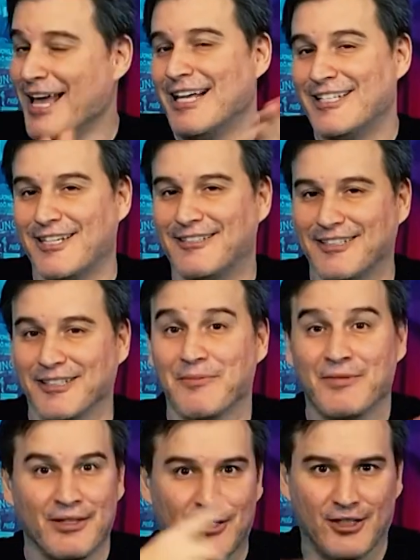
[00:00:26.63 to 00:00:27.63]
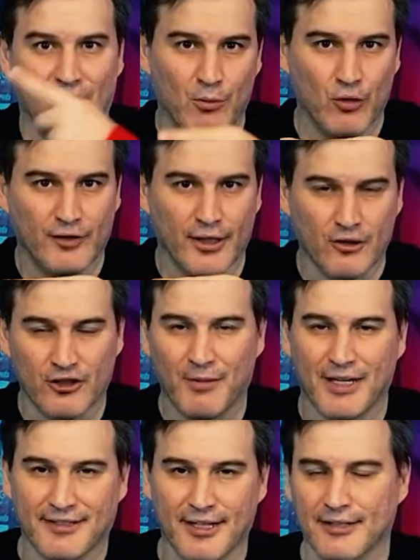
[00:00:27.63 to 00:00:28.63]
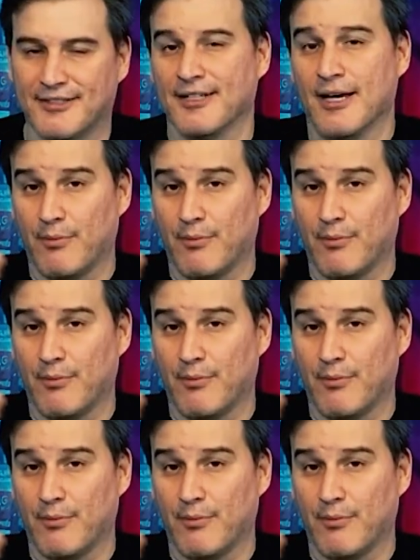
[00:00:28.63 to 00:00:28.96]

Shazam, chama o Thanos mais antes.